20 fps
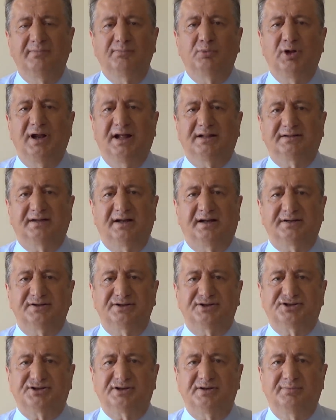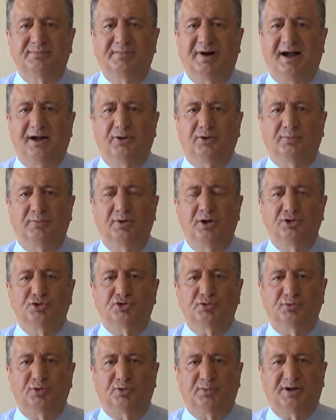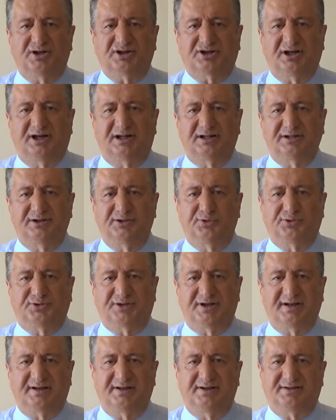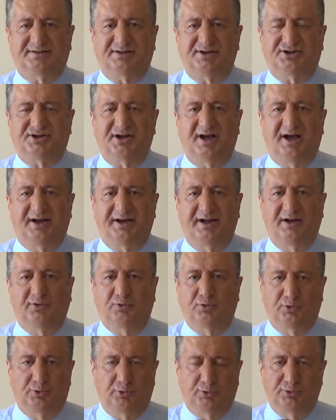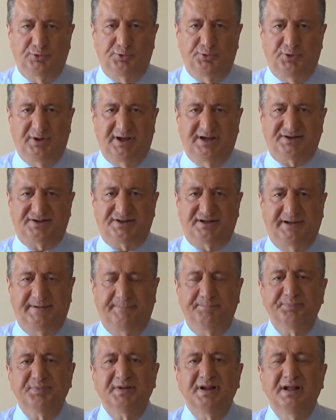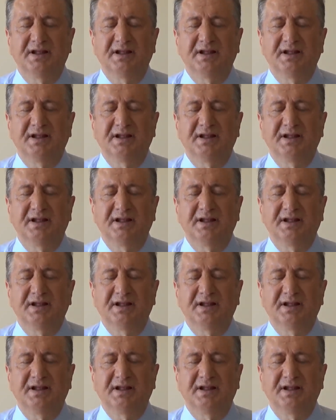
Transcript: Bülent Arınç malum Cumhurbaşkanlığı Yüksek İstişare Kurulu üyesi.